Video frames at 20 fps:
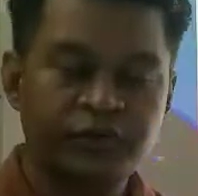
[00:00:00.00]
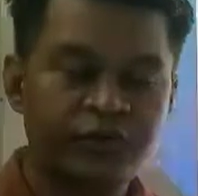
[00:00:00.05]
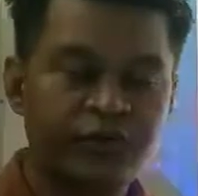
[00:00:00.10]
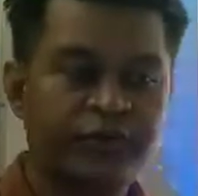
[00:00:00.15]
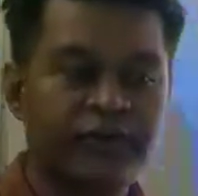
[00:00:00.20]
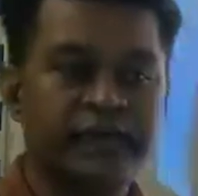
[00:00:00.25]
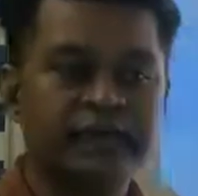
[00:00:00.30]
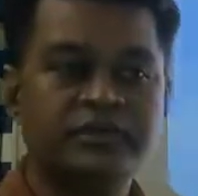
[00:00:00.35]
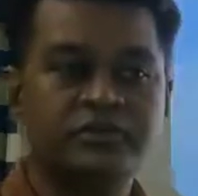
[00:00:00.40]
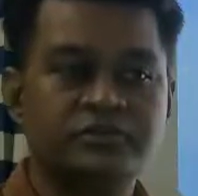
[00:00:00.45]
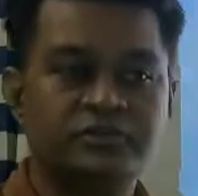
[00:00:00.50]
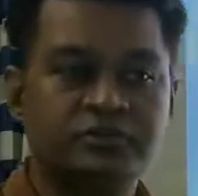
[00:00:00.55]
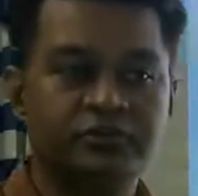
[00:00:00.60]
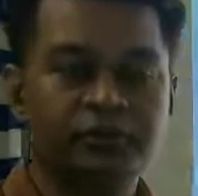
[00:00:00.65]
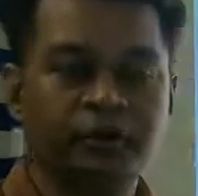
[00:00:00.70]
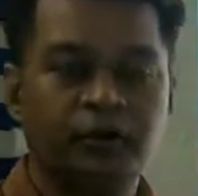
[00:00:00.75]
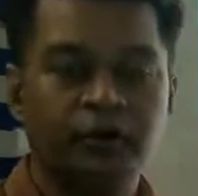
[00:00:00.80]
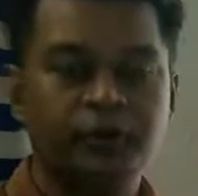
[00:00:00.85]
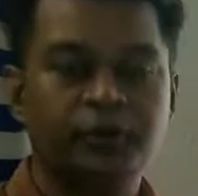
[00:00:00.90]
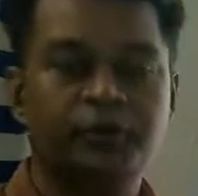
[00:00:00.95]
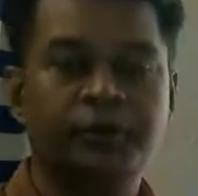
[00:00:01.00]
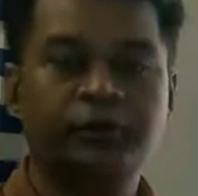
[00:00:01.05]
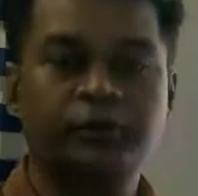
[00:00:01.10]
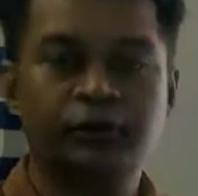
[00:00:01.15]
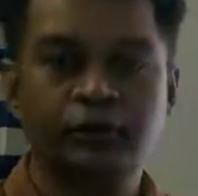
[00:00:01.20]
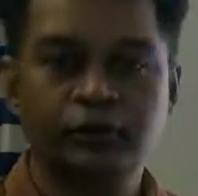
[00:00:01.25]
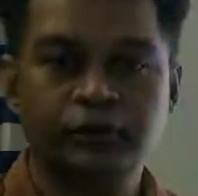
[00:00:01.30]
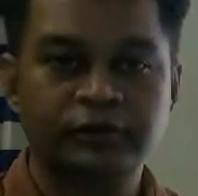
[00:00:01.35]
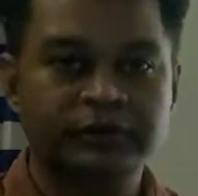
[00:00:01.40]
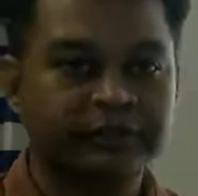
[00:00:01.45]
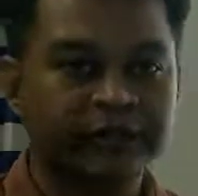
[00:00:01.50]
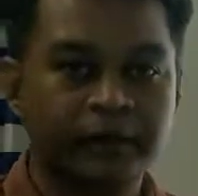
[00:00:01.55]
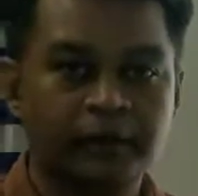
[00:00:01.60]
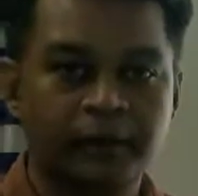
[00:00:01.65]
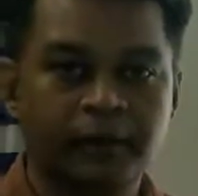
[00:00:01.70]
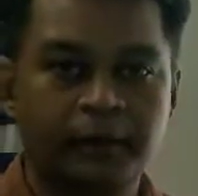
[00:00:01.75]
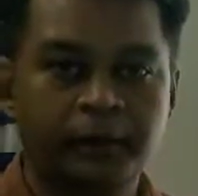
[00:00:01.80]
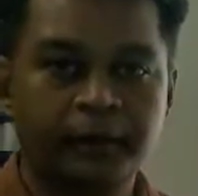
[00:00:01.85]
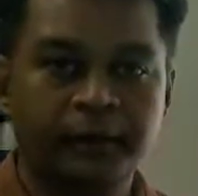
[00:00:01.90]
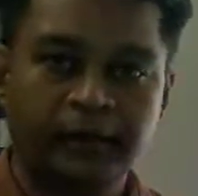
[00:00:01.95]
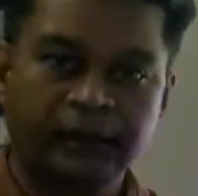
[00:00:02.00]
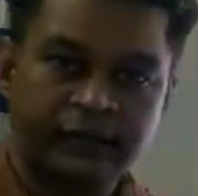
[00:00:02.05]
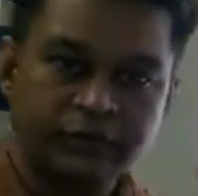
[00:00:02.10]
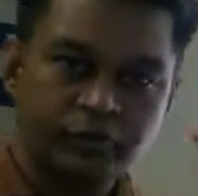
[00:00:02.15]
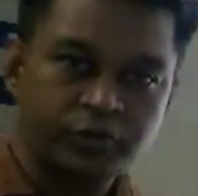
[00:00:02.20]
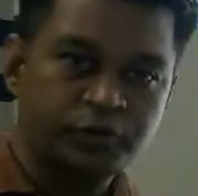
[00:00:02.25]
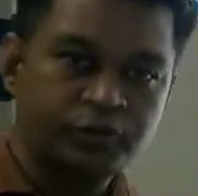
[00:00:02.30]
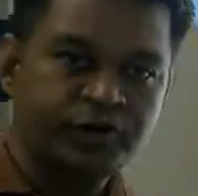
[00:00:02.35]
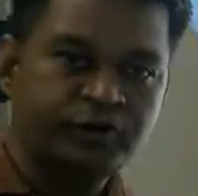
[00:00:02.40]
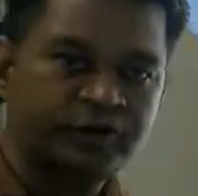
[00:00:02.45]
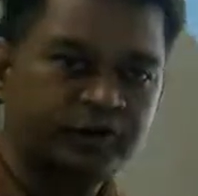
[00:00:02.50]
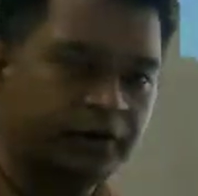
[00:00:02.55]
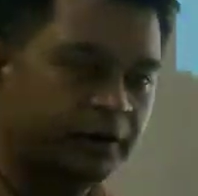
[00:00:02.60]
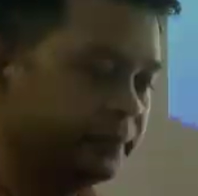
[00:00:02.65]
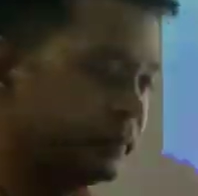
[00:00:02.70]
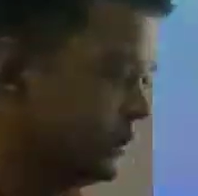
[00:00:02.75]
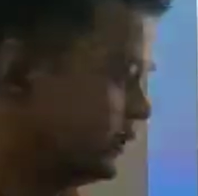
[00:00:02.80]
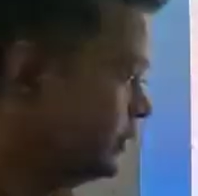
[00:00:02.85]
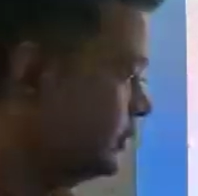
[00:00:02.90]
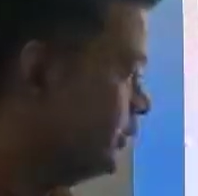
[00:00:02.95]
সেই অথবা টোল তাহলে হবে না একটু বুঝতে হবে